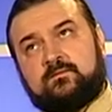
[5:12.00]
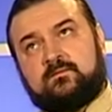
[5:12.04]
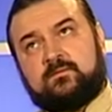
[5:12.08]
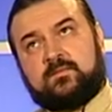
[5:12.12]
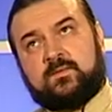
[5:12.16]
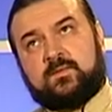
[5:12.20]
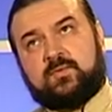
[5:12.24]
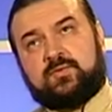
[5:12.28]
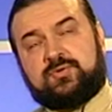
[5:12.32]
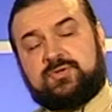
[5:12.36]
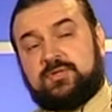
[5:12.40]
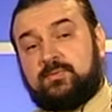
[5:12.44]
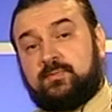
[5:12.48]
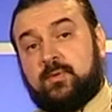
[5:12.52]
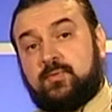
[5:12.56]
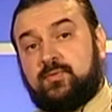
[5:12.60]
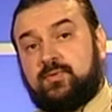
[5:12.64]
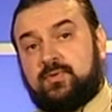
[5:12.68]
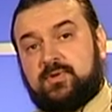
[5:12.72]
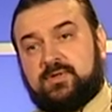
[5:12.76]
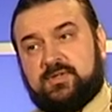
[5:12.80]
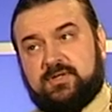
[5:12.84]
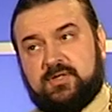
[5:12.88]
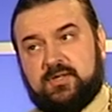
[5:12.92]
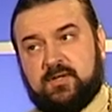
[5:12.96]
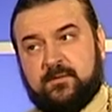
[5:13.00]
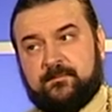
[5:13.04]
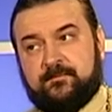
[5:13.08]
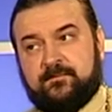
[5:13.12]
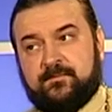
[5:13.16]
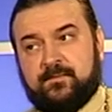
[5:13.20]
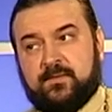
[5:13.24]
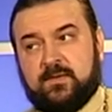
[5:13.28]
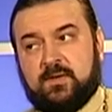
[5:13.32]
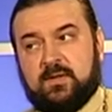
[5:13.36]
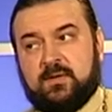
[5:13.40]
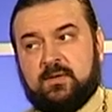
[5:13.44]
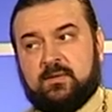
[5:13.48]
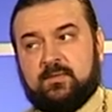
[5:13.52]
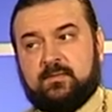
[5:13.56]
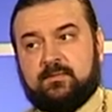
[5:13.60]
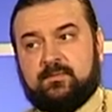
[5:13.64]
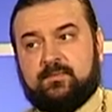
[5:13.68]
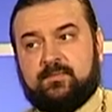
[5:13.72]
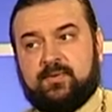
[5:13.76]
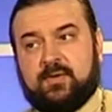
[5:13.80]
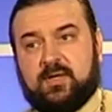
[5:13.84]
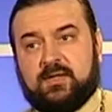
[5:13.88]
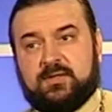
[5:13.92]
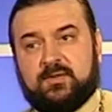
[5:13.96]
уж не помню где,
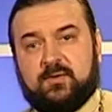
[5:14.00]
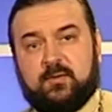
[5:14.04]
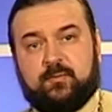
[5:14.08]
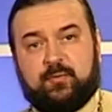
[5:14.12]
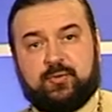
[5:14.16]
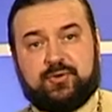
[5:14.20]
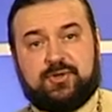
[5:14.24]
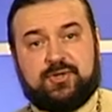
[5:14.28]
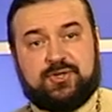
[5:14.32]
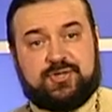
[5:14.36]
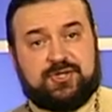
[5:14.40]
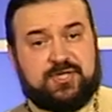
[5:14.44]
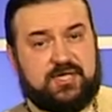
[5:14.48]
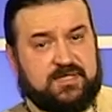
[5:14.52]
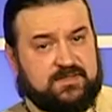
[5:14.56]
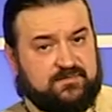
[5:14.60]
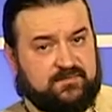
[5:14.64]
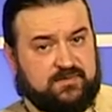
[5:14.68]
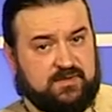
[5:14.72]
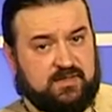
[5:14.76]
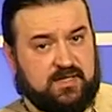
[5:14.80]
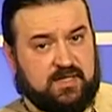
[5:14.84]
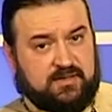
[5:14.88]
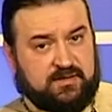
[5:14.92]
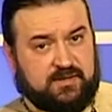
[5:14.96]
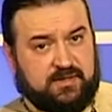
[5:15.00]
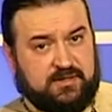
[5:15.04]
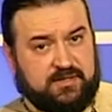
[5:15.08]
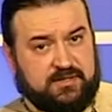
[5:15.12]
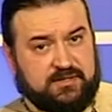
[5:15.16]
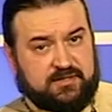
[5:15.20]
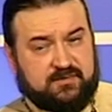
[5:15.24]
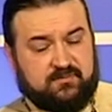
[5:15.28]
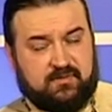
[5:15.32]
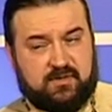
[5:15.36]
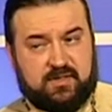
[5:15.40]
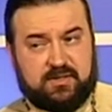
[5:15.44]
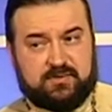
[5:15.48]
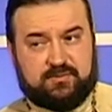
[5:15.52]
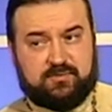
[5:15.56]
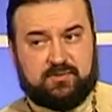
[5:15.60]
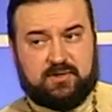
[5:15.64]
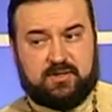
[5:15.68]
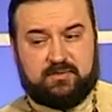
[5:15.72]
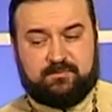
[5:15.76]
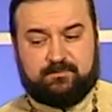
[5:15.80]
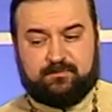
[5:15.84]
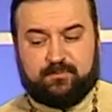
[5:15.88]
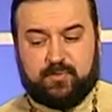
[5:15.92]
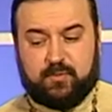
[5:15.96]
про одного путешественника английского,
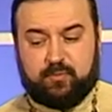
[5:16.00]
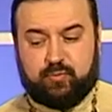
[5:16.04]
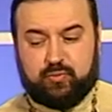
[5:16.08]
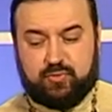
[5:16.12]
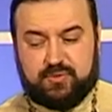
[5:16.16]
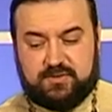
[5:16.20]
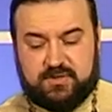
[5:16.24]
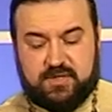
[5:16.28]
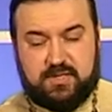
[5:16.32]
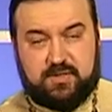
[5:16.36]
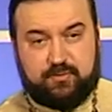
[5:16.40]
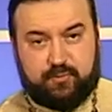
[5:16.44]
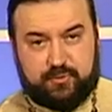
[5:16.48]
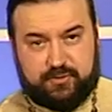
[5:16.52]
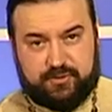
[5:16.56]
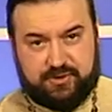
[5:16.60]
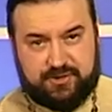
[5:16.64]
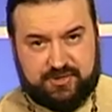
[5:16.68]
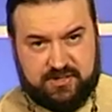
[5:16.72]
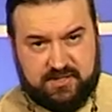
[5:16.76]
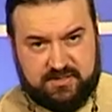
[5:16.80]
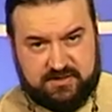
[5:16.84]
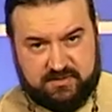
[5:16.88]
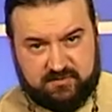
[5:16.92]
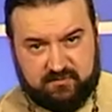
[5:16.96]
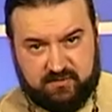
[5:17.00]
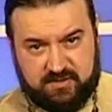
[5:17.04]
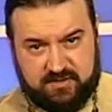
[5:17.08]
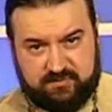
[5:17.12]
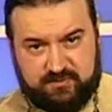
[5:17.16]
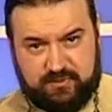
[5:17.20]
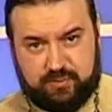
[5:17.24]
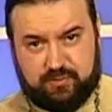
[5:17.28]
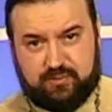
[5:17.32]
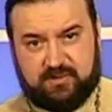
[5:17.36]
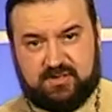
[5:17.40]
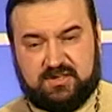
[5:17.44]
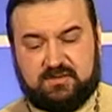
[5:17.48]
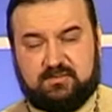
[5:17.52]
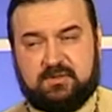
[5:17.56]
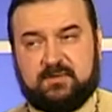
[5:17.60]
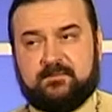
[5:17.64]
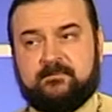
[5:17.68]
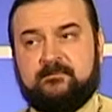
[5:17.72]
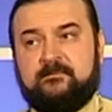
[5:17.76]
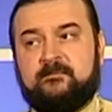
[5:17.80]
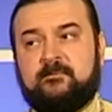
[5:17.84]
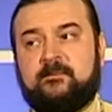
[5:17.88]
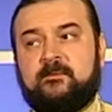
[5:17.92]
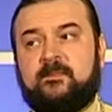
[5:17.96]
который по пустыне путешествовал с бедуинами
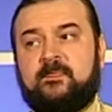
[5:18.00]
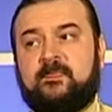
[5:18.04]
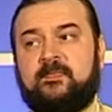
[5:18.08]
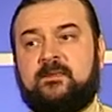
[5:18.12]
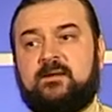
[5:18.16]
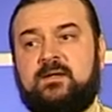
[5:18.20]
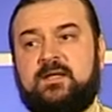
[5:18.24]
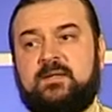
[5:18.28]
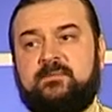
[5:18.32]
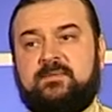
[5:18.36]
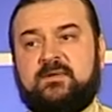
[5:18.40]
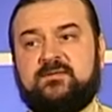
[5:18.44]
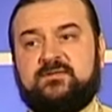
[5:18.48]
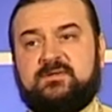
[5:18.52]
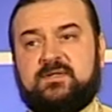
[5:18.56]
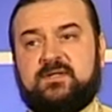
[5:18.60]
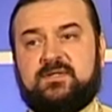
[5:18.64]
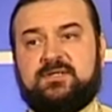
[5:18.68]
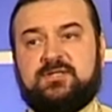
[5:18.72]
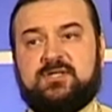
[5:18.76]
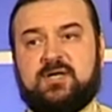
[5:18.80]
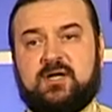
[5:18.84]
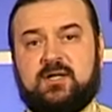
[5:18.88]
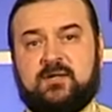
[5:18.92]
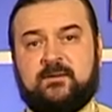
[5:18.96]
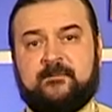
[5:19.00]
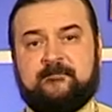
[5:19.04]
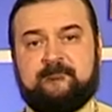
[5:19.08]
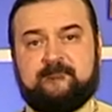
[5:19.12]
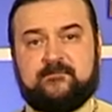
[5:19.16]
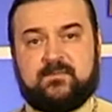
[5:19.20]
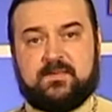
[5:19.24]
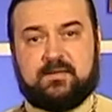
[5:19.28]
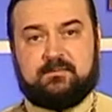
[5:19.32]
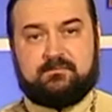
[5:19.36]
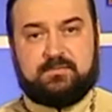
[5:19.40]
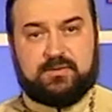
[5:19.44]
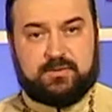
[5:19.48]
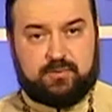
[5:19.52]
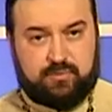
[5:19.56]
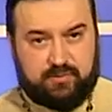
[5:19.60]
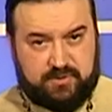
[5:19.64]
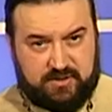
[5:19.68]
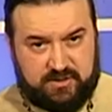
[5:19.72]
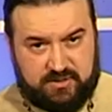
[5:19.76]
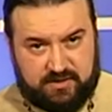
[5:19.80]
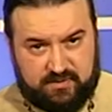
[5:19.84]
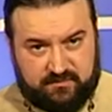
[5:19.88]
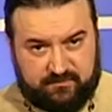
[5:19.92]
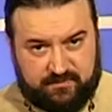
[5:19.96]
и повстречал
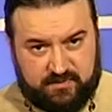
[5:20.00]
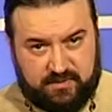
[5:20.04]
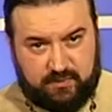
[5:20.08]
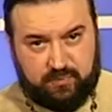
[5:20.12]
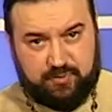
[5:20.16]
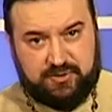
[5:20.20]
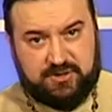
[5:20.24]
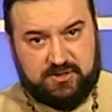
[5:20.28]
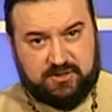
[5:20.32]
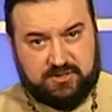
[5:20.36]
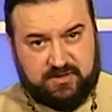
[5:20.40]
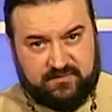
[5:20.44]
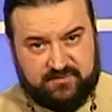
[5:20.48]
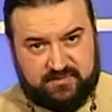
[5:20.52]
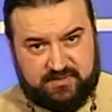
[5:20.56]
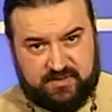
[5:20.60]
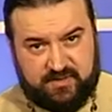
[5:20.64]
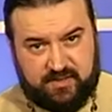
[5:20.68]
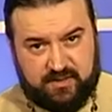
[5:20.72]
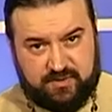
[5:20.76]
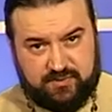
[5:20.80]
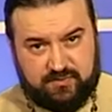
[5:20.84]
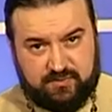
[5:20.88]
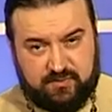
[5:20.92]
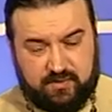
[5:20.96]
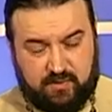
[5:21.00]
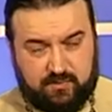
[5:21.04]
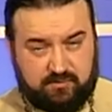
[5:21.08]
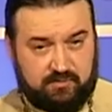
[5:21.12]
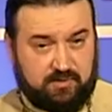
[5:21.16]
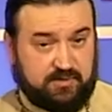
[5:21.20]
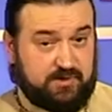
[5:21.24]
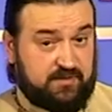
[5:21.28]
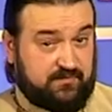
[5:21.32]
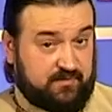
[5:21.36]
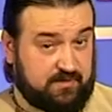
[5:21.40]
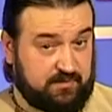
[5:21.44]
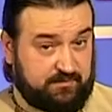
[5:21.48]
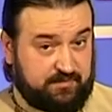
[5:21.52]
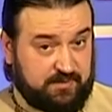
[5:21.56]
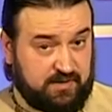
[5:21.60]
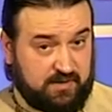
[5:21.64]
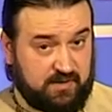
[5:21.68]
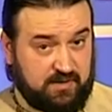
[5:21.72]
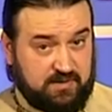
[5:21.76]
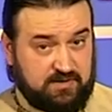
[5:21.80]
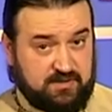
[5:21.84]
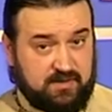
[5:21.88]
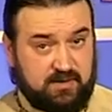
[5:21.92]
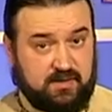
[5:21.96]
бедуинов, идущих навстречу. Он был
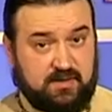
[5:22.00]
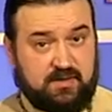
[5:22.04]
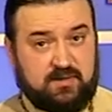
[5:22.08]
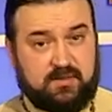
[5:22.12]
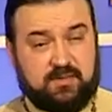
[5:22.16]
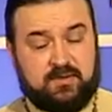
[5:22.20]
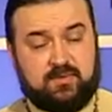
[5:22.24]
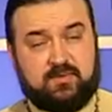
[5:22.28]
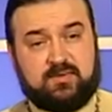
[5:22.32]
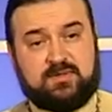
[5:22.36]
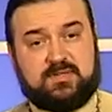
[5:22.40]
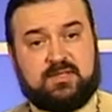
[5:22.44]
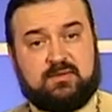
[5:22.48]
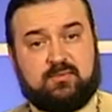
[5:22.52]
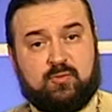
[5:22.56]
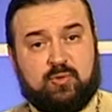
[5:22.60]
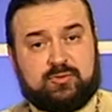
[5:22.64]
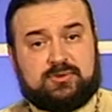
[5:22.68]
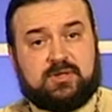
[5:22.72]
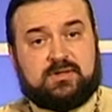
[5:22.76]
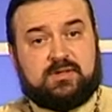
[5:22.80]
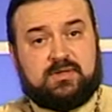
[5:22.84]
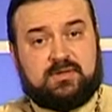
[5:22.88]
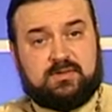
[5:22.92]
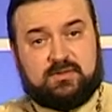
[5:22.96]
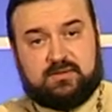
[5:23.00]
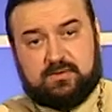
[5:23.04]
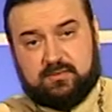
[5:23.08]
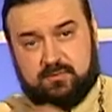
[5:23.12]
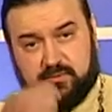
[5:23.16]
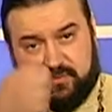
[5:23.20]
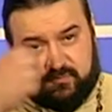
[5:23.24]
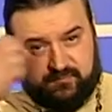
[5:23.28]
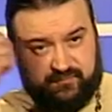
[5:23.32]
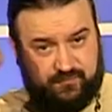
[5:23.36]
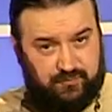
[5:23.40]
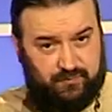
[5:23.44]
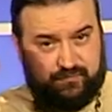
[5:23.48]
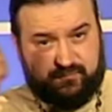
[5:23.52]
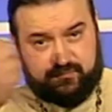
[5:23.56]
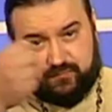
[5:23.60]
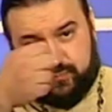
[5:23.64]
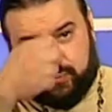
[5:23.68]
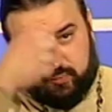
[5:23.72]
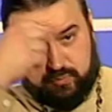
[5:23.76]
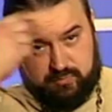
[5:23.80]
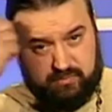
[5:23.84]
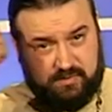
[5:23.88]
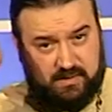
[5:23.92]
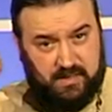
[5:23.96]
европеец, но замотанный такой в, в
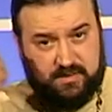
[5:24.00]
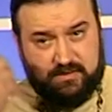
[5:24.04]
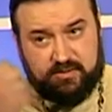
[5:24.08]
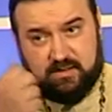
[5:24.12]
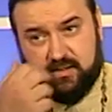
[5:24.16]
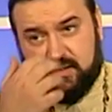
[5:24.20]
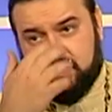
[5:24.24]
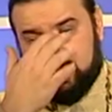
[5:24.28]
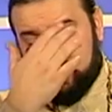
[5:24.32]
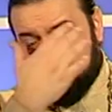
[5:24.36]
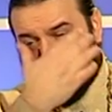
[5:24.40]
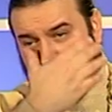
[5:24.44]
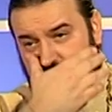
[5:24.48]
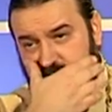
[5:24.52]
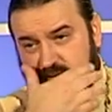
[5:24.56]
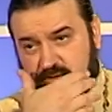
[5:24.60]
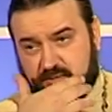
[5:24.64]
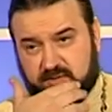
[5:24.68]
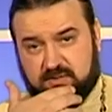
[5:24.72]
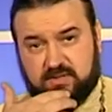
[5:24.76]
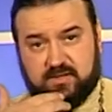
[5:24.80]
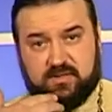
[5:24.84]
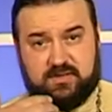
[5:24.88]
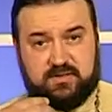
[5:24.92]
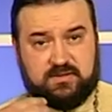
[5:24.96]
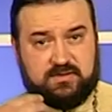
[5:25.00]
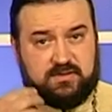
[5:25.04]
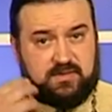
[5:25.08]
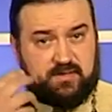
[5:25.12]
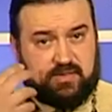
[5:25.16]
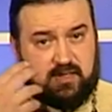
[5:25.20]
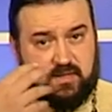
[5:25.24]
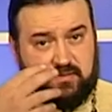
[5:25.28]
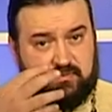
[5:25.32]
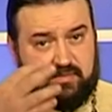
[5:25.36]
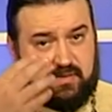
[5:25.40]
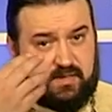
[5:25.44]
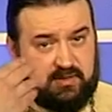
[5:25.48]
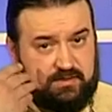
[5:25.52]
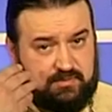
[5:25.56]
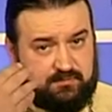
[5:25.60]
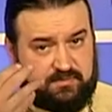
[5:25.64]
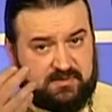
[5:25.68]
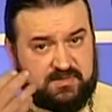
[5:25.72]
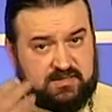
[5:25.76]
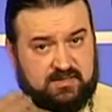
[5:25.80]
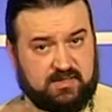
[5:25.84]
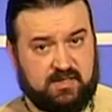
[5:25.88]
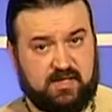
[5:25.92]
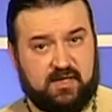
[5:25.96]
тюрбан, лицо закрыто как бы от
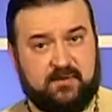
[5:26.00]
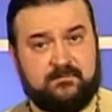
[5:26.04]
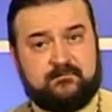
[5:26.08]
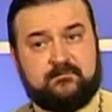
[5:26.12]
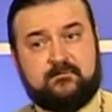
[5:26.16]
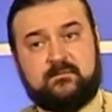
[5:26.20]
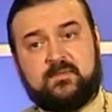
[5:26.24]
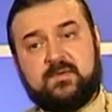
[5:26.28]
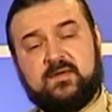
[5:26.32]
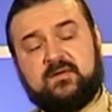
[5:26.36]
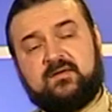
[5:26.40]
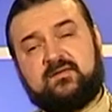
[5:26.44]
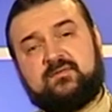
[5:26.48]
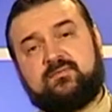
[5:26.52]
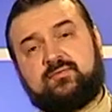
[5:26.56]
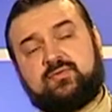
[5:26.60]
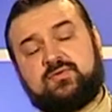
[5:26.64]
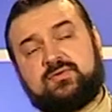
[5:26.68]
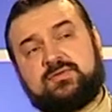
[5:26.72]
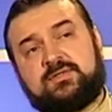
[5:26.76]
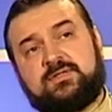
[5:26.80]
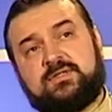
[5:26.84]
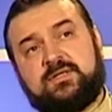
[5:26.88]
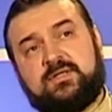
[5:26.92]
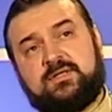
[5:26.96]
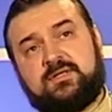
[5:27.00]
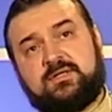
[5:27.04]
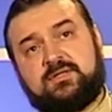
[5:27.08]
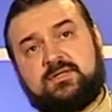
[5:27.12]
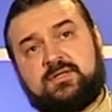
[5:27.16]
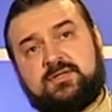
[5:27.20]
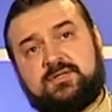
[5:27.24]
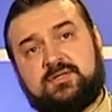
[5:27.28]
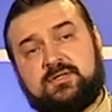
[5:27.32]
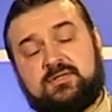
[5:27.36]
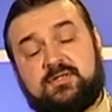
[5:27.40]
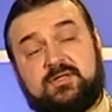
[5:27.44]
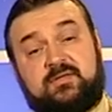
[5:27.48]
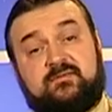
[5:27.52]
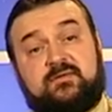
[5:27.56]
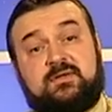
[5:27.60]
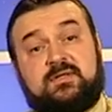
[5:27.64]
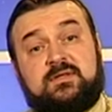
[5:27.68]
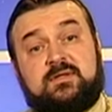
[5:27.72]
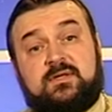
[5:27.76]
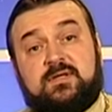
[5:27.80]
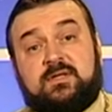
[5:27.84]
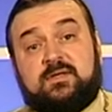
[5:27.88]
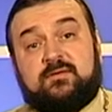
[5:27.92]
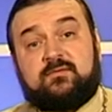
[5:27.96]
песка. В пустыне, значит, не
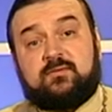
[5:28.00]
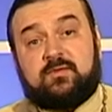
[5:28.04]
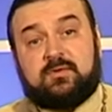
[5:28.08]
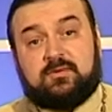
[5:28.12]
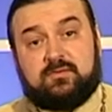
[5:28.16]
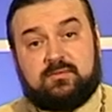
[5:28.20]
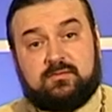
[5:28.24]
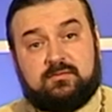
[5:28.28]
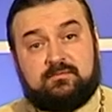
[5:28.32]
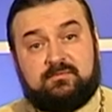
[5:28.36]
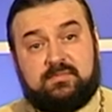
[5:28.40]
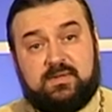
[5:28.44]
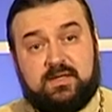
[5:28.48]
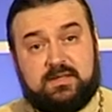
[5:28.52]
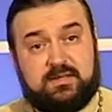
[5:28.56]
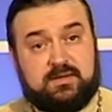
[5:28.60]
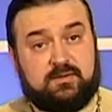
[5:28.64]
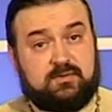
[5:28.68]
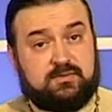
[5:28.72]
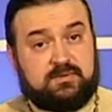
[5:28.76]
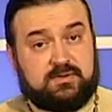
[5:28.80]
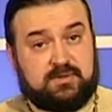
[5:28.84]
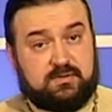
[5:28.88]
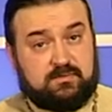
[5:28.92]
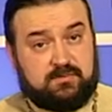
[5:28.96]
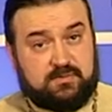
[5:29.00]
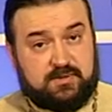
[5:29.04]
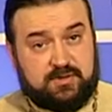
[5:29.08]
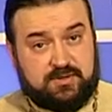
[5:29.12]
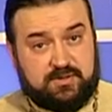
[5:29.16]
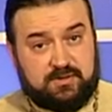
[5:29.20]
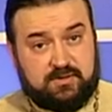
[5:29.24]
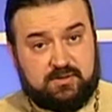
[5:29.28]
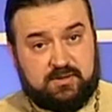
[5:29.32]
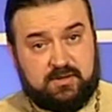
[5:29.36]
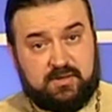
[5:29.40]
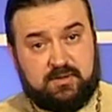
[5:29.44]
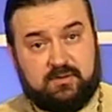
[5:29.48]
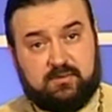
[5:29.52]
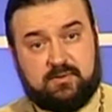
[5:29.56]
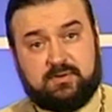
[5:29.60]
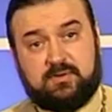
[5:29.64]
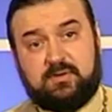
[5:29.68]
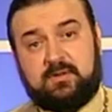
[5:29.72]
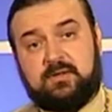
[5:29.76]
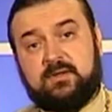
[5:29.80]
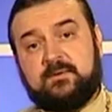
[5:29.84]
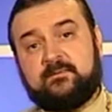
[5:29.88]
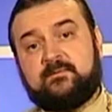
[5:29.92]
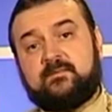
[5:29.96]
видно его, он белый он там, значит, или он
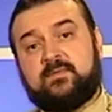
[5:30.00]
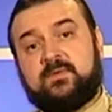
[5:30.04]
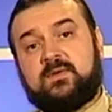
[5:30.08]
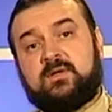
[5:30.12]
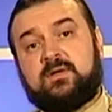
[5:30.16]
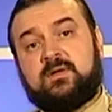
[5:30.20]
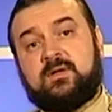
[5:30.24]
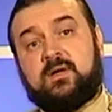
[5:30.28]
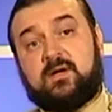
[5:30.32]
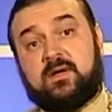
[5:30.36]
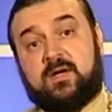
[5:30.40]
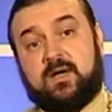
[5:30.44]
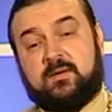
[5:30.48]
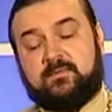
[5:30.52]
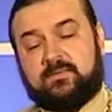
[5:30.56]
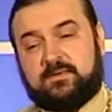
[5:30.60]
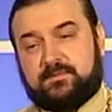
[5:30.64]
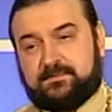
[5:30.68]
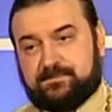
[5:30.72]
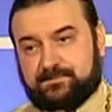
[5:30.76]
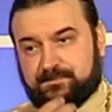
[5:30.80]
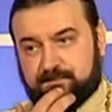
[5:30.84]
э, араб.